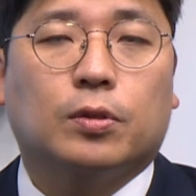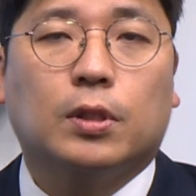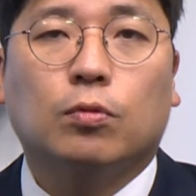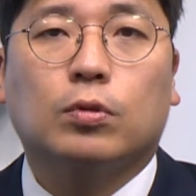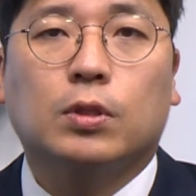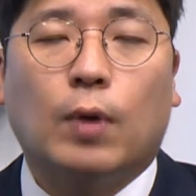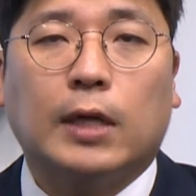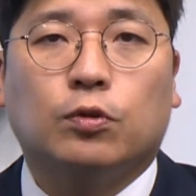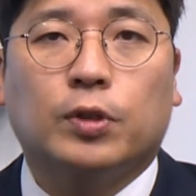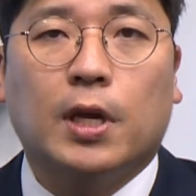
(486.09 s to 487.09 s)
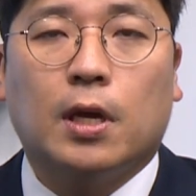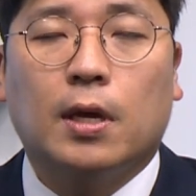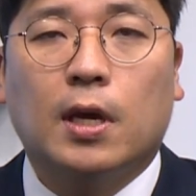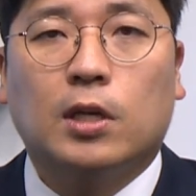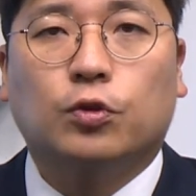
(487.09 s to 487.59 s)
그리고 그 와중에
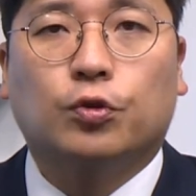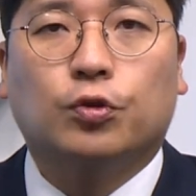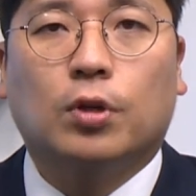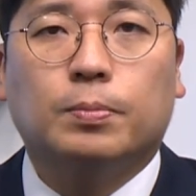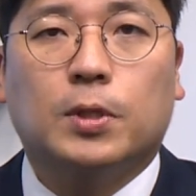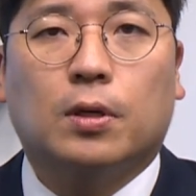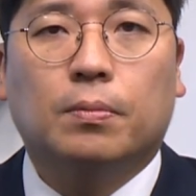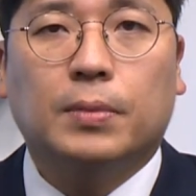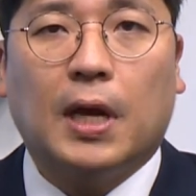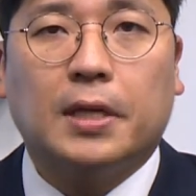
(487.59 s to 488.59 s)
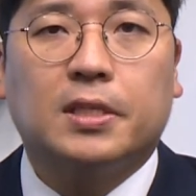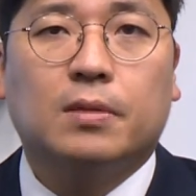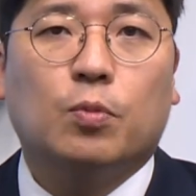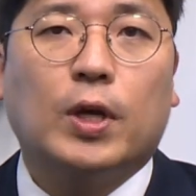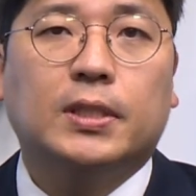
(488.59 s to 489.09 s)
유럽처럼
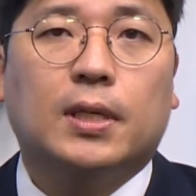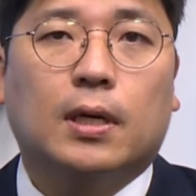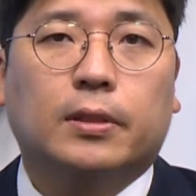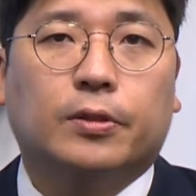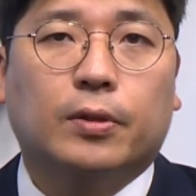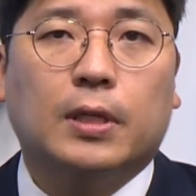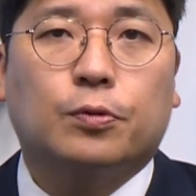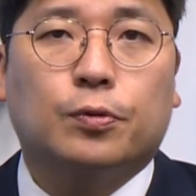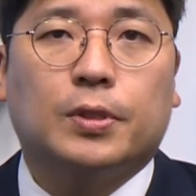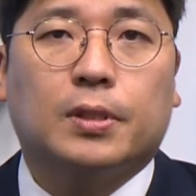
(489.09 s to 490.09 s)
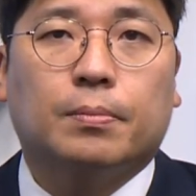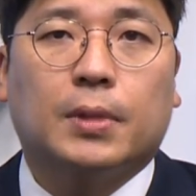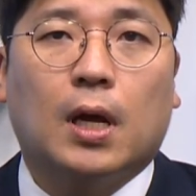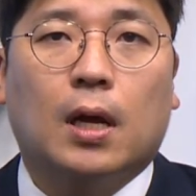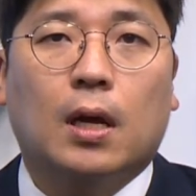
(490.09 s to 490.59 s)
다시금 환자가 늘어날 수도
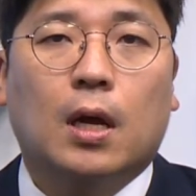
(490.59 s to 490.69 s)
있습니다.